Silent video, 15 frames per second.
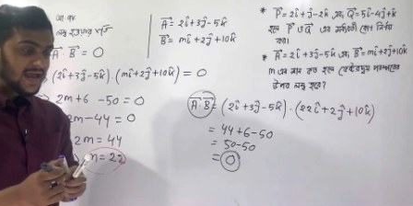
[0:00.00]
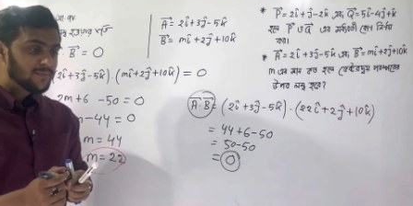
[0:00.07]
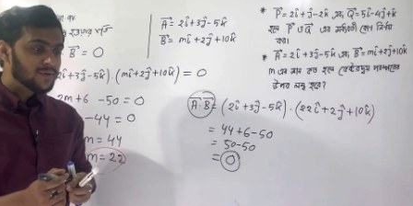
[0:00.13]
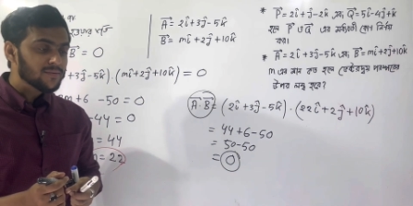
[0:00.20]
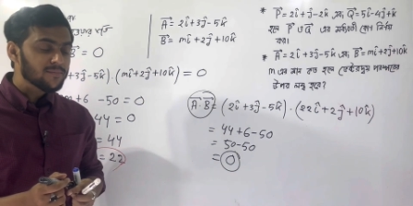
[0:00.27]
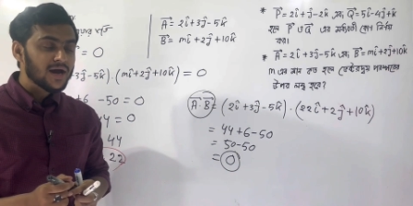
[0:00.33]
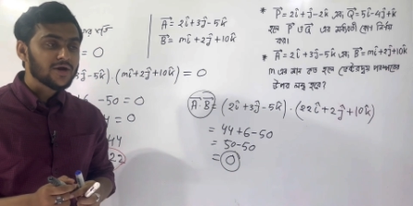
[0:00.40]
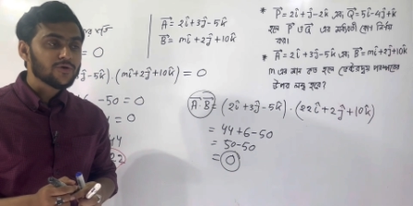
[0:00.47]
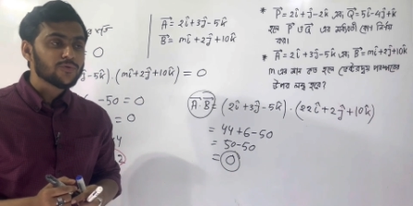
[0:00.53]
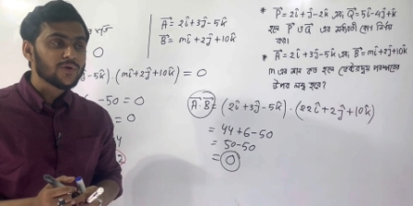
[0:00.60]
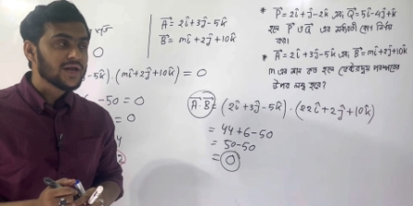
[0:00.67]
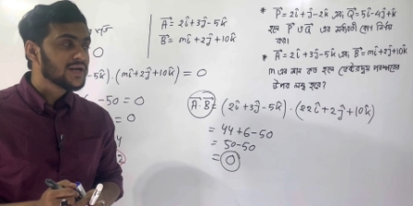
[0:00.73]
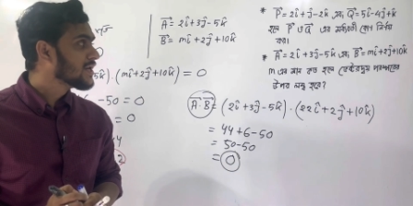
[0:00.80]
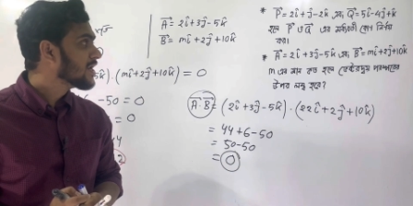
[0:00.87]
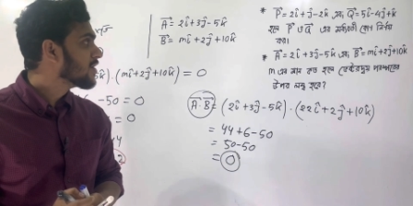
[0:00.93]
এম এর মান
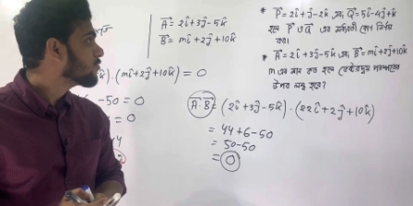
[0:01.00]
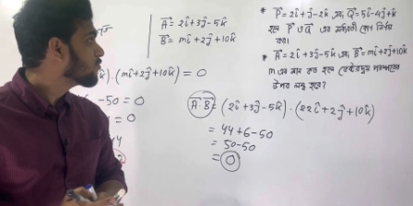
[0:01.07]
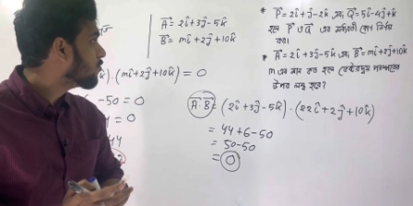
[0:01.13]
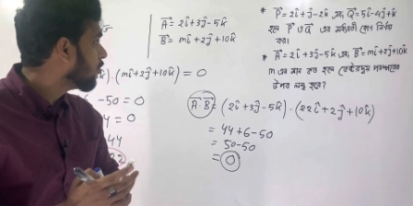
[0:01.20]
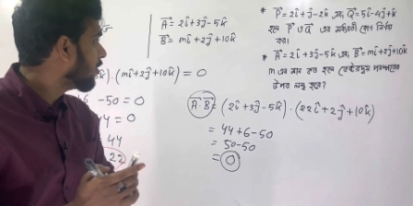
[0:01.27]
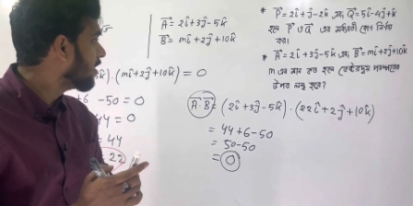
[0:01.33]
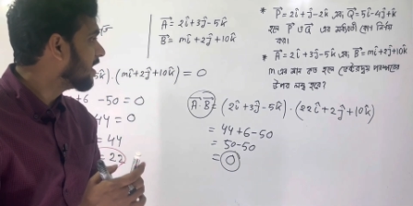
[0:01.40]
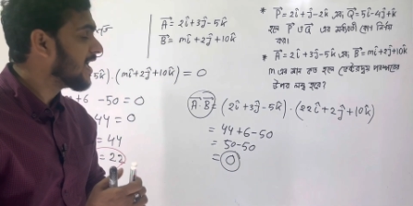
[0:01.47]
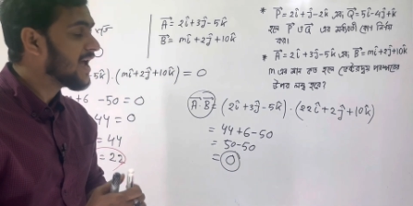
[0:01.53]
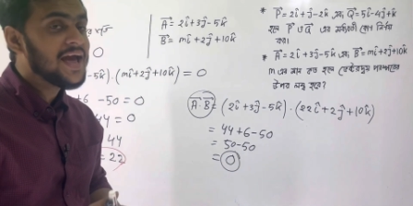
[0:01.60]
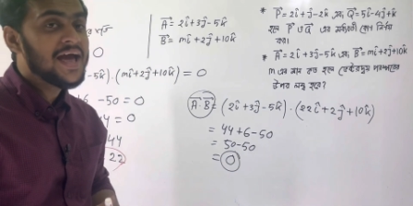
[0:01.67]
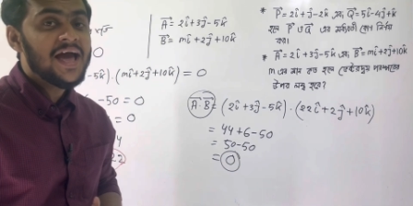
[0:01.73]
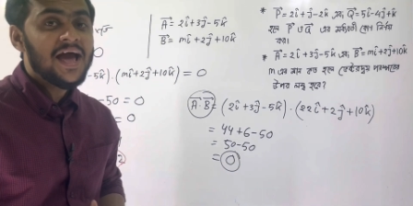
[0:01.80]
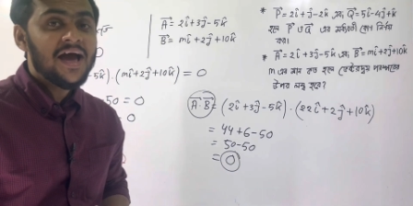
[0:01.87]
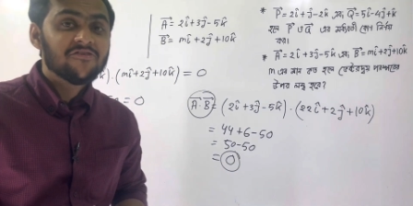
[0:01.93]
টোয়েন্টি টু হইলে
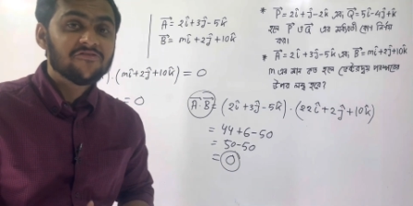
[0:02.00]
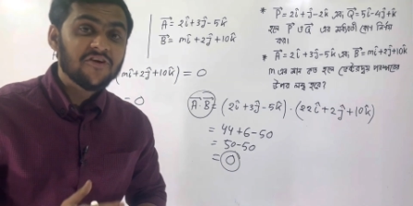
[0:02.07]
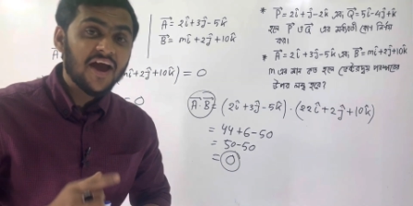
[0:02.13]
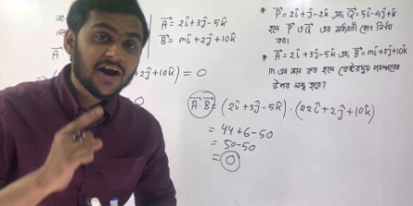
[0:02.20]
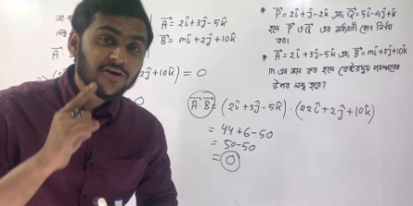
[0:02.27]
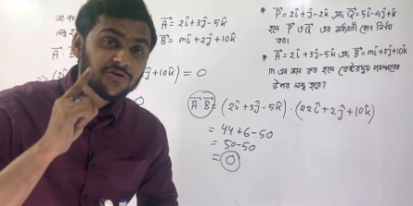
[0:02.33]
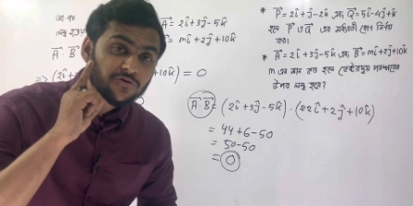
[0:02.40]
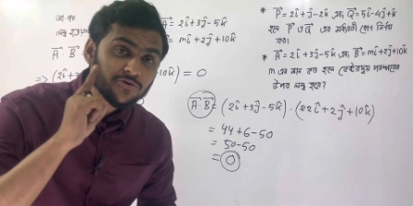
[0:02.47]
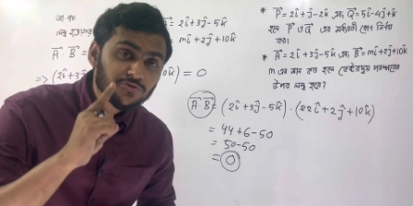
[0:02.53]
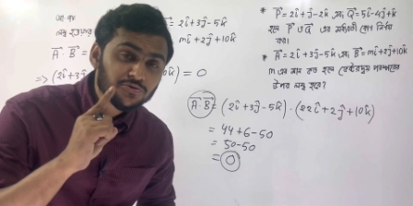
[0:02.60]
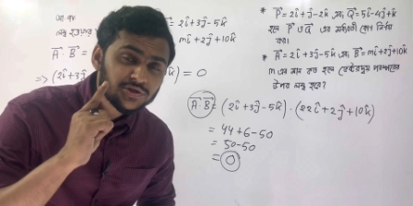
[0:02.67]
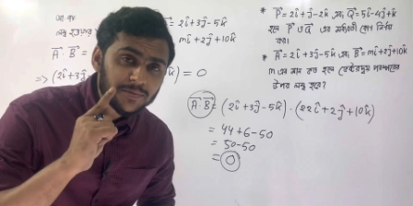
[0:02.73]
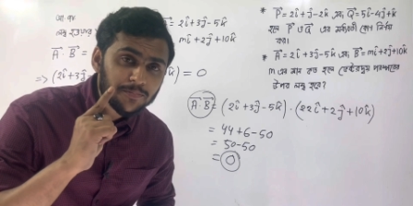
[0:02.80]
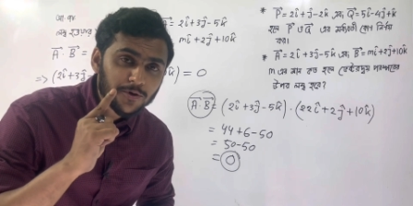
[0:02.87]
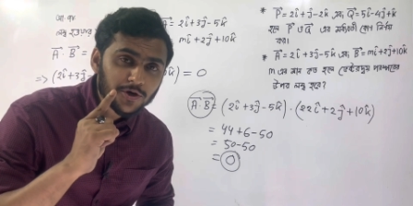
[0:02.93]
ভ্যাক্টর
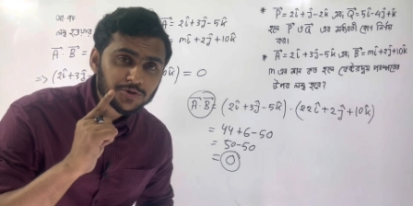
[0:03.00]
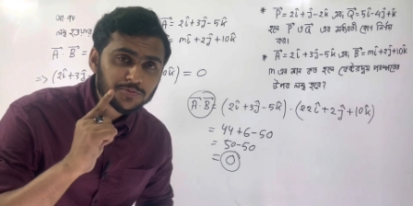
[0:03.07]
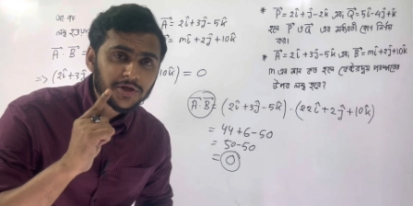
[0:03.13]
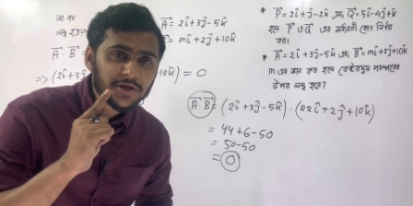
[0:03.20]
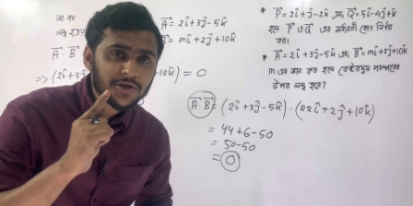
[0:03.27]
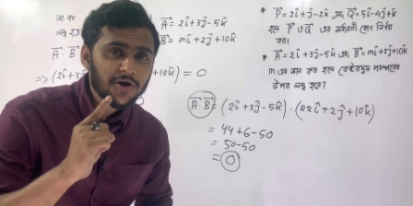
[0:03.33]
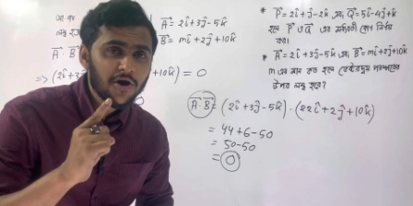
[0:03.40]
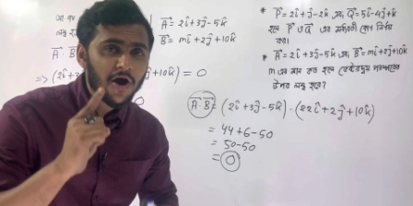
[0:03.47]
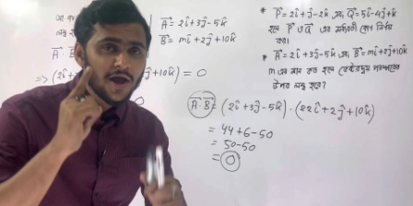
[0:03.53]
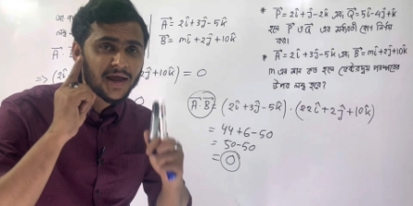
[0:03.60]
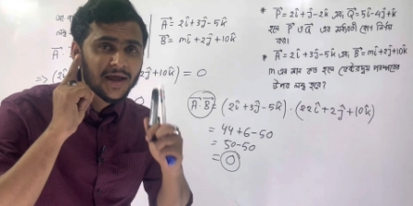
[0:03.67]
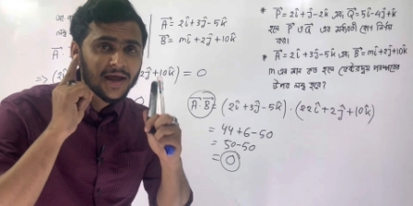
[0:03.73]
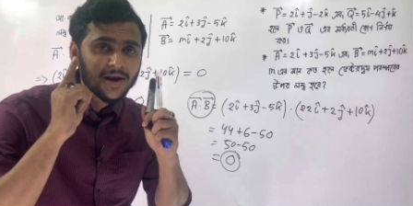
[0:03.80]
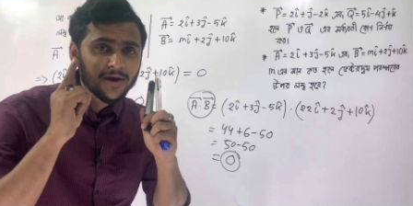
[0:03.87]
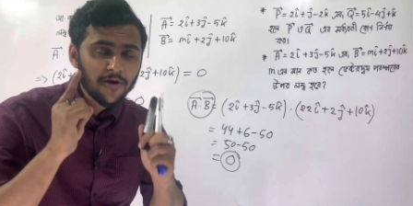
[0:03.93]
দুটি পরস্পর কি হয়
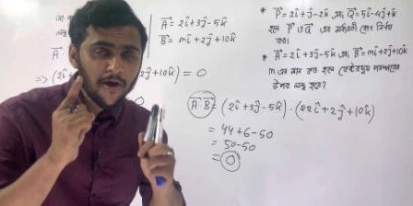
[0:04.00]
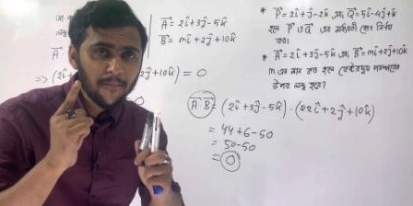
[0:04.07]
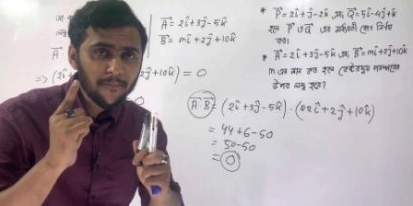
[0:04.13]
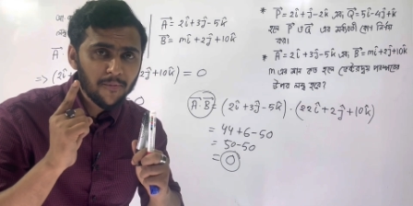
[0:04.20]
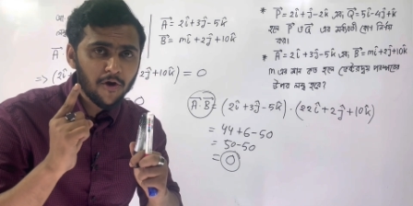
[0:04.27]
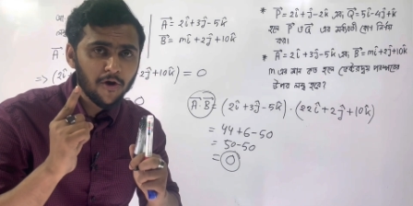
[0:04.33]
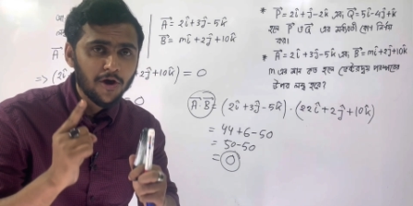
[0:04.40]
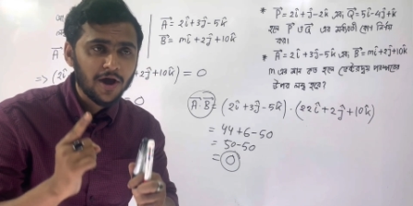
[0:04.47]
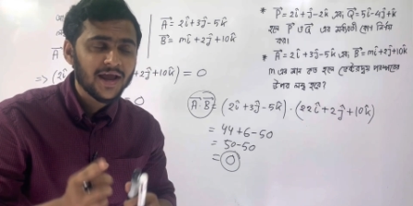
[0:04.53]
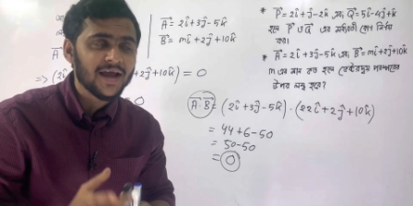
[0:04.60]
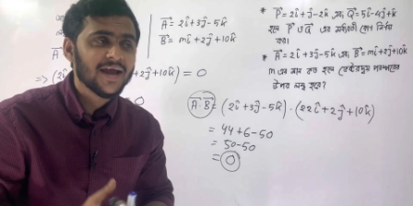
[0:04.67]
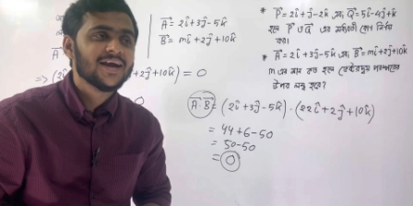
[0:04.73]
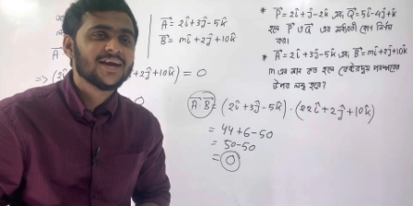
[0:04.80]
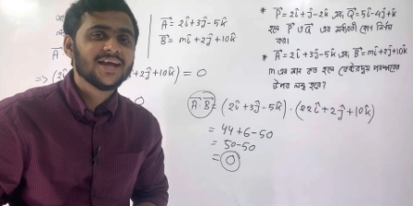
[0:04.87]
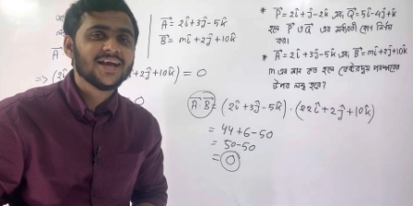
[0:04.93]
লম্ব হয়
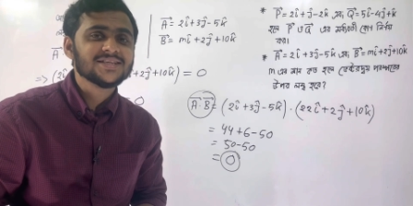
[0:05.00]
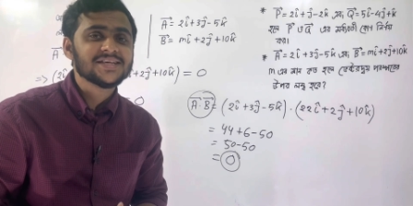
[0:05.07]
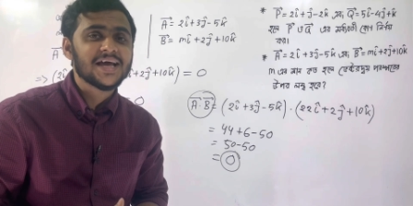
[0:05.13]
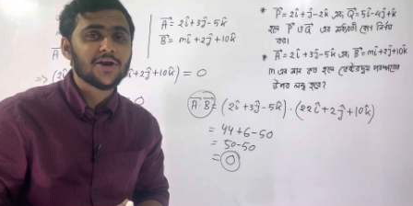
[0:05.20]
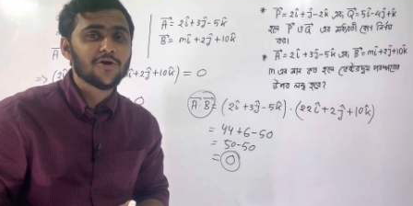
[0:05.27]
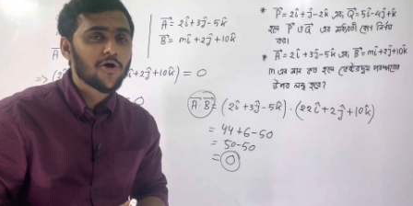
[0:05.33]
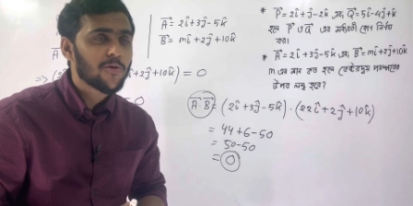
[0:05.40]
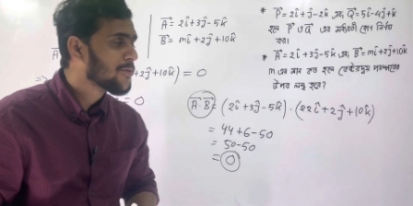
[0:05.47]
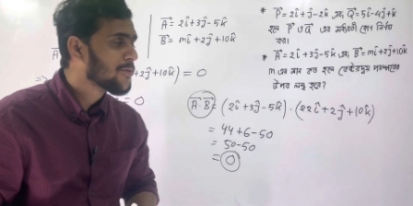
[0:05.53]
ঠিক আছে আর লম্ব